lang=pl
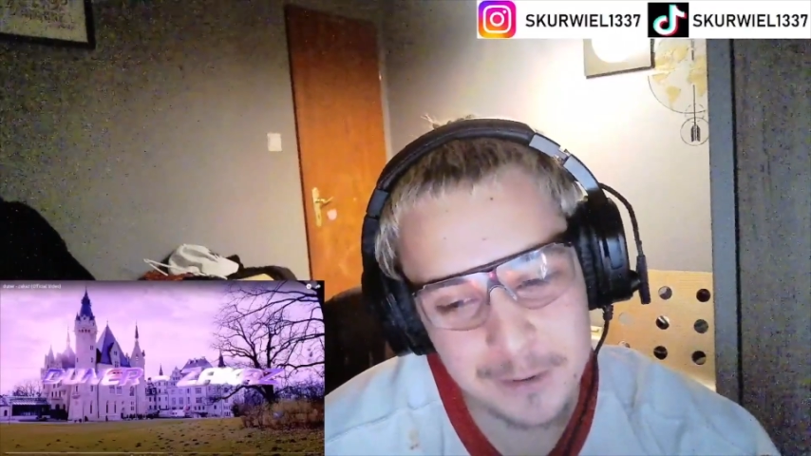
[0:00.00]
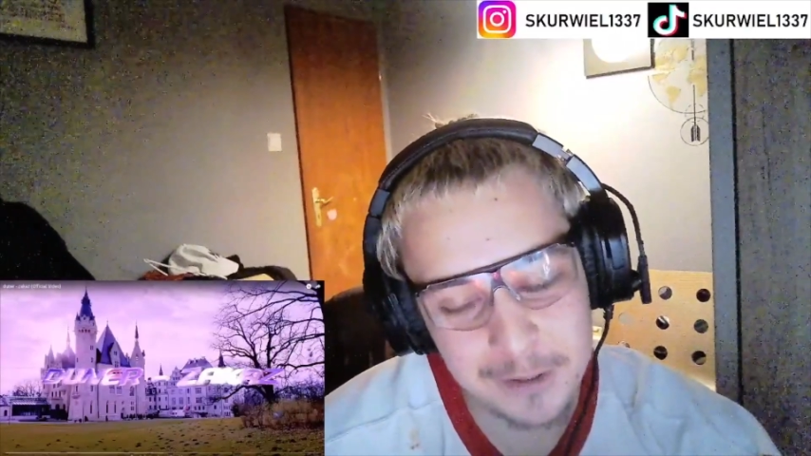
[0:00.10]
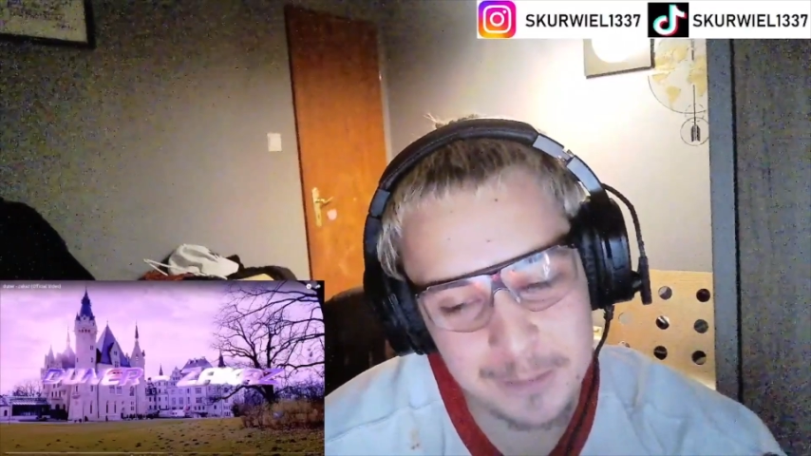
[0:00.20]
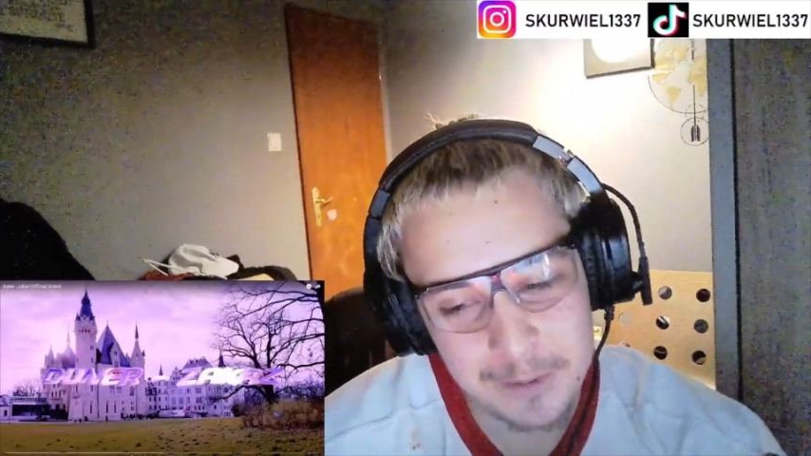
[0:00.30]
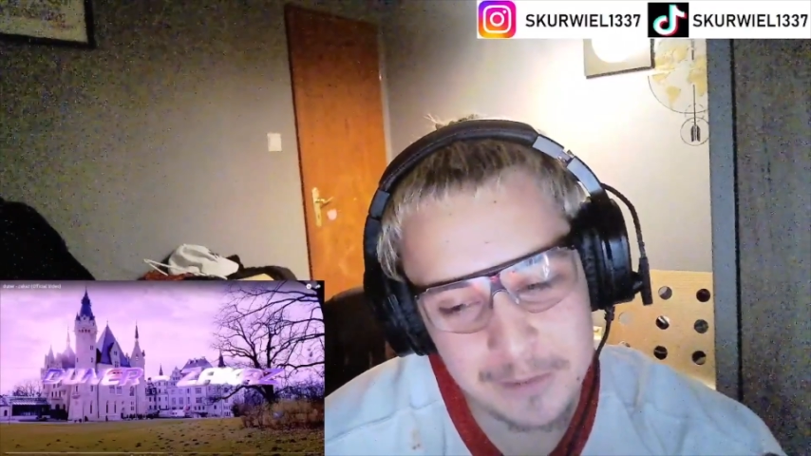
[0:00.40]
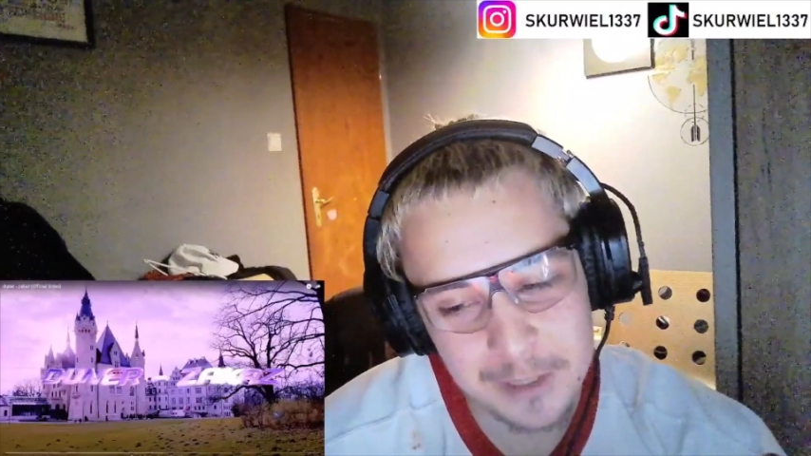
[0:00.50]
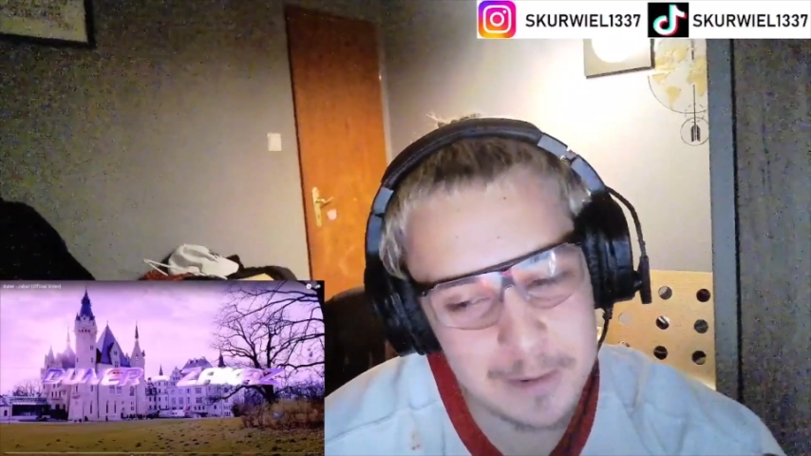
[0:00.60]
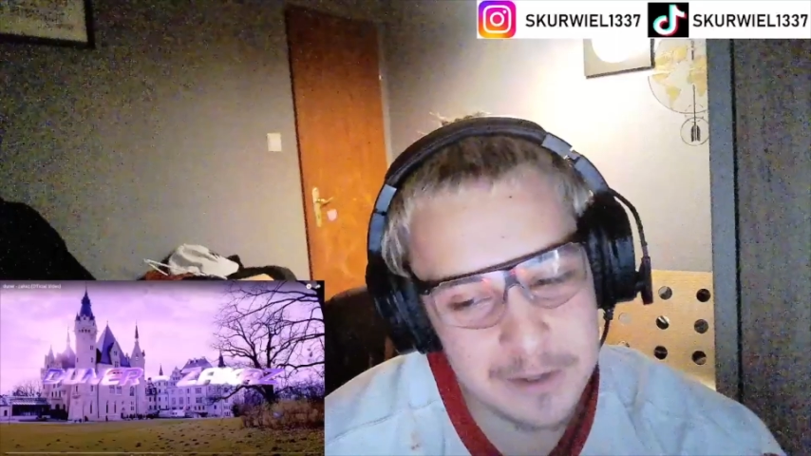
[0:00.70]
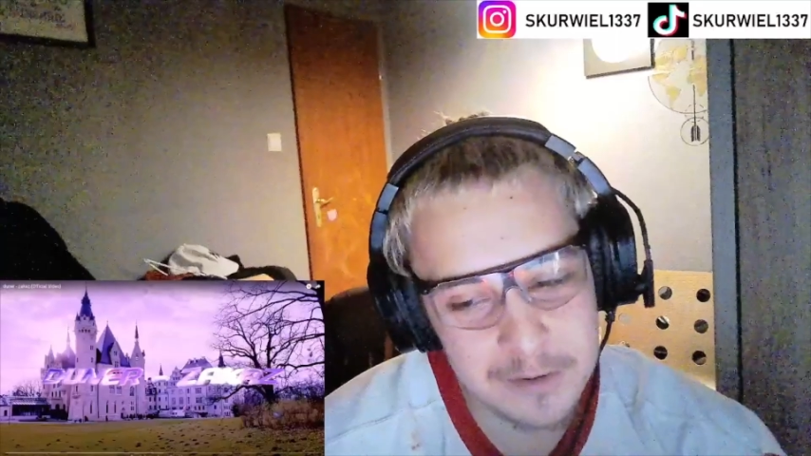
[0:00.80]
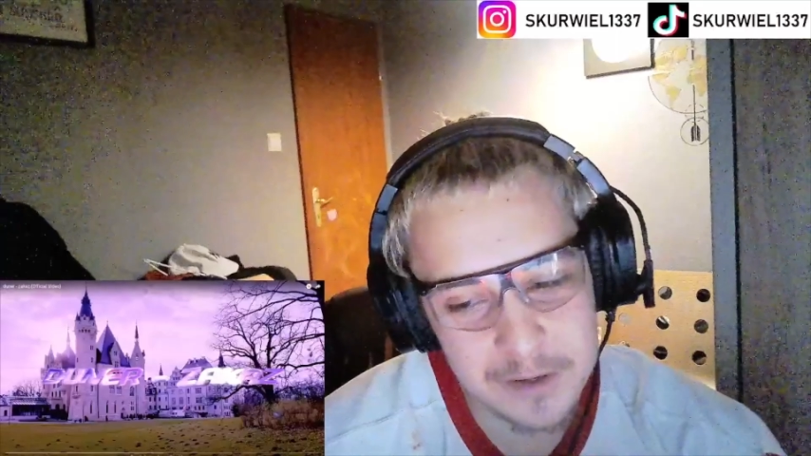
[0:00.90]
tak naprawdę nie
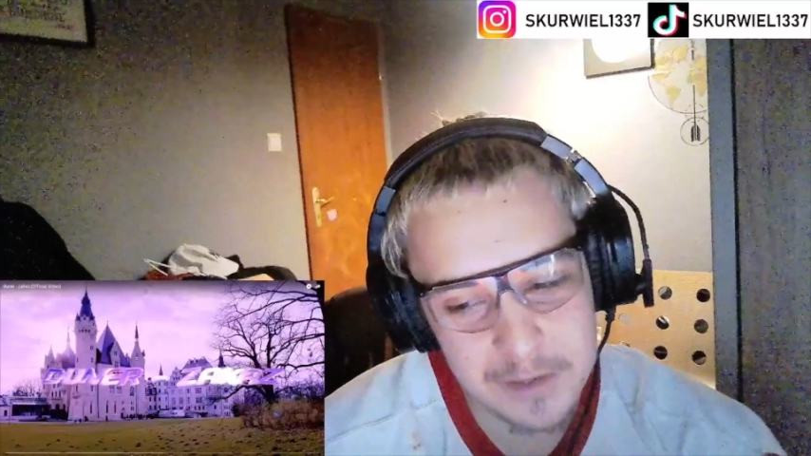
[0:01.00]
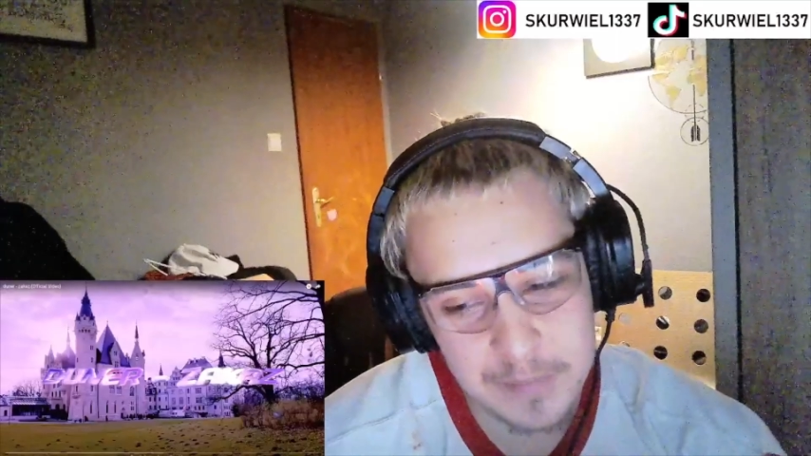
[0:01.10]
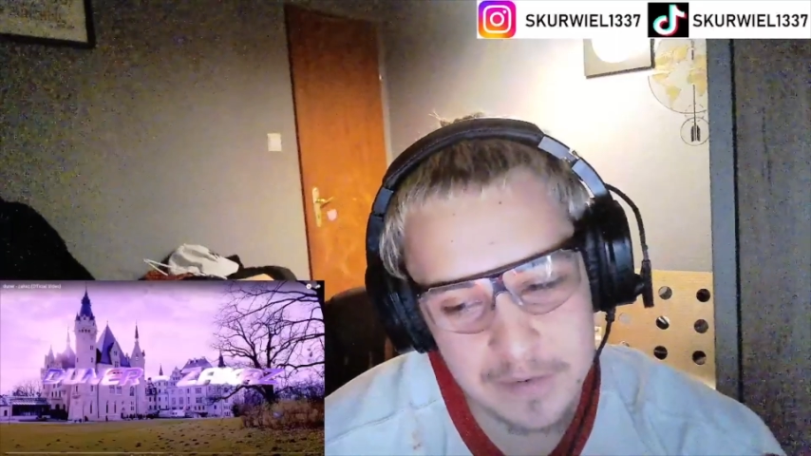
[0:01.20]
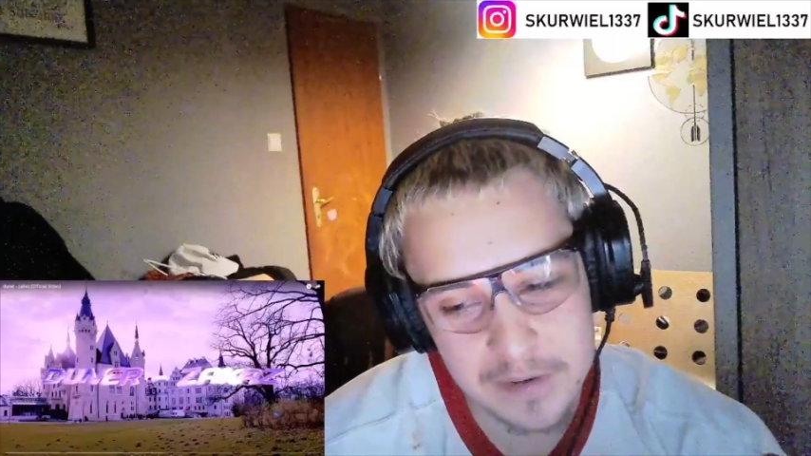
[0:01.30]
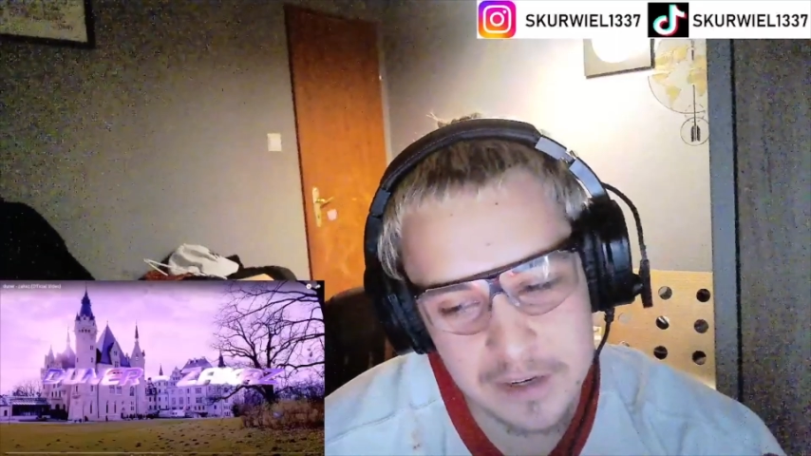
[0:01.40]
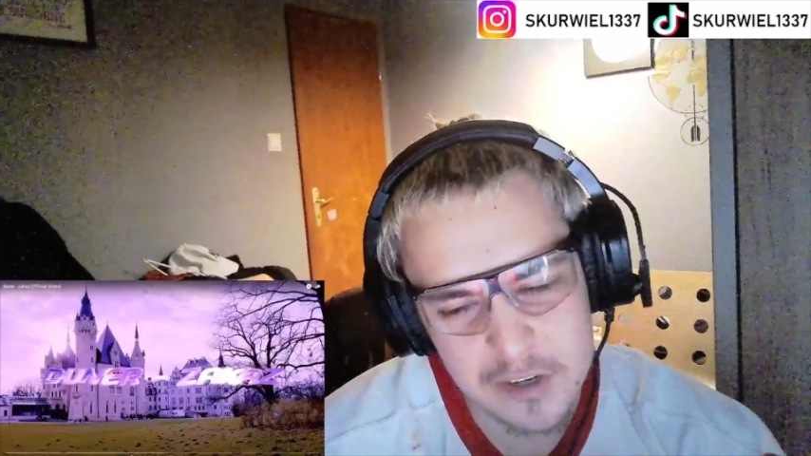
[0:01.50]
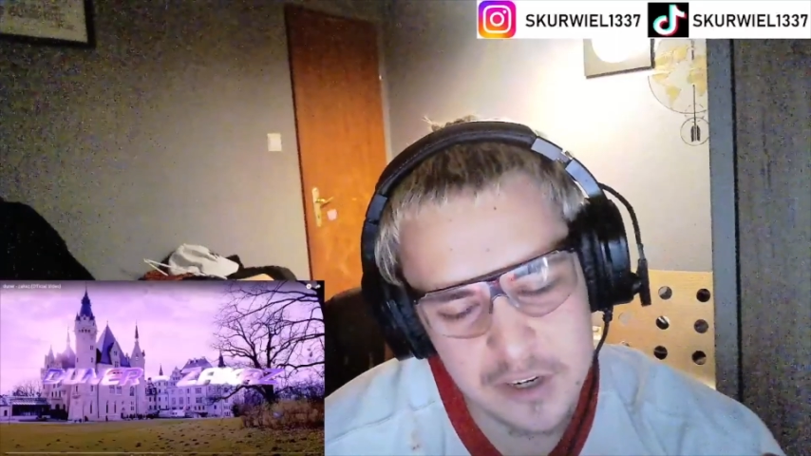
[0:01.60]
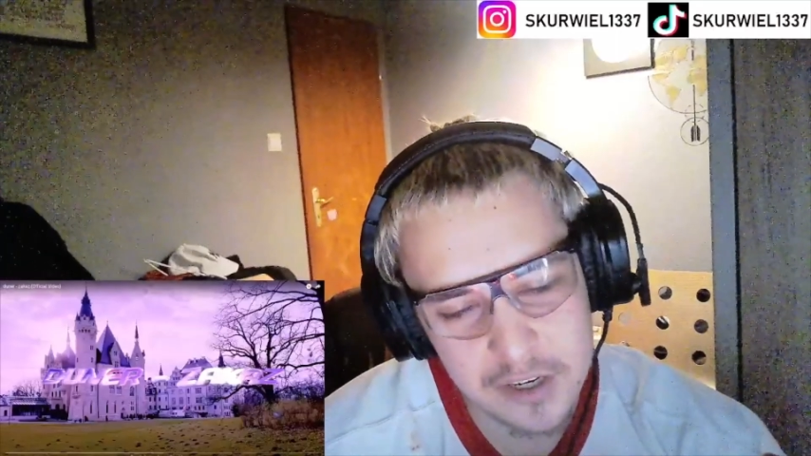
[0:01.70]
ma co dzisiaj sprawdzać